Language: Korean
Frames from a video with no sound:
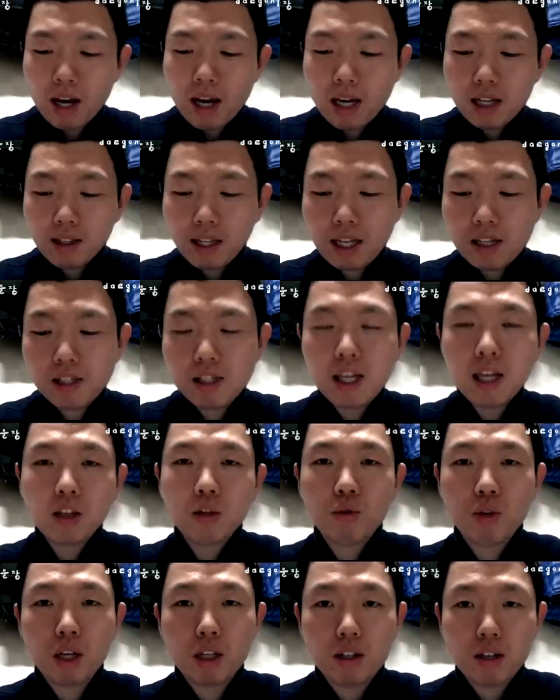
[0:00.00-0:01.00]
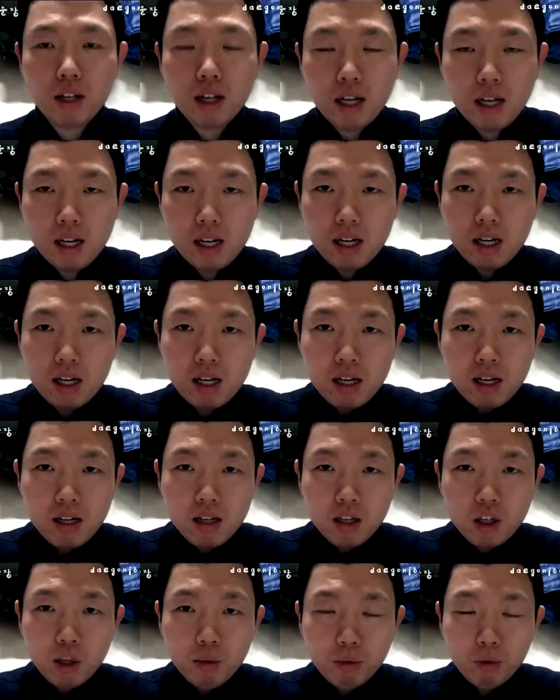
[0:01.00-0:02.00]
they stick together.
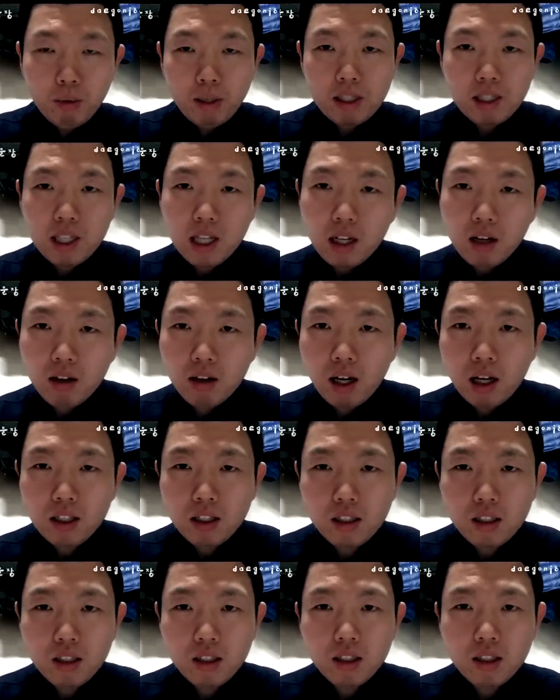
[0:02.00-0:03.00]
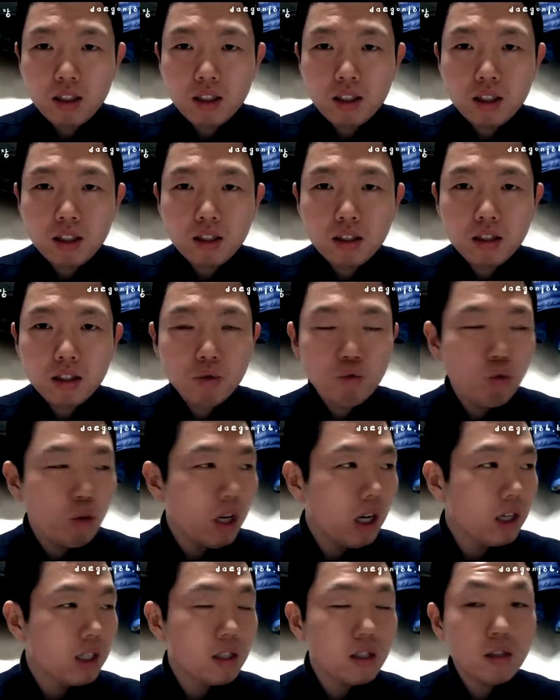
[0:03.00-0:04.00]
여러분 왜 스티커라는
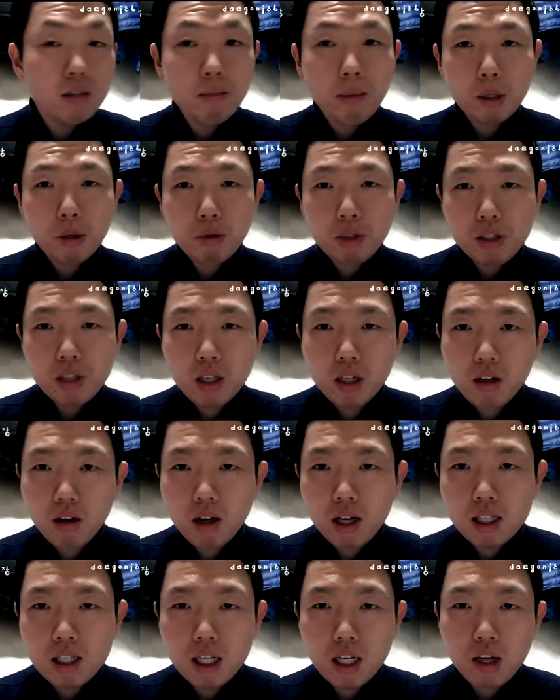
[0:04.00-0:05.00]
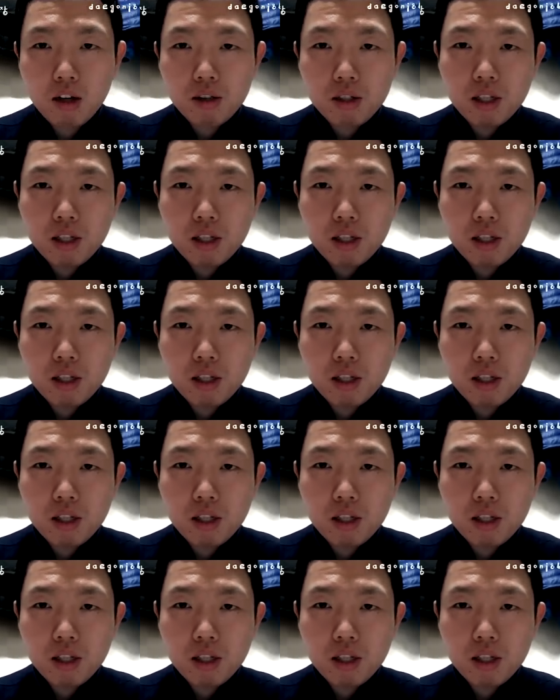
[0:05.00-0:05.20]
우리가 쓰는 말 중에 스티커가 있잖아요.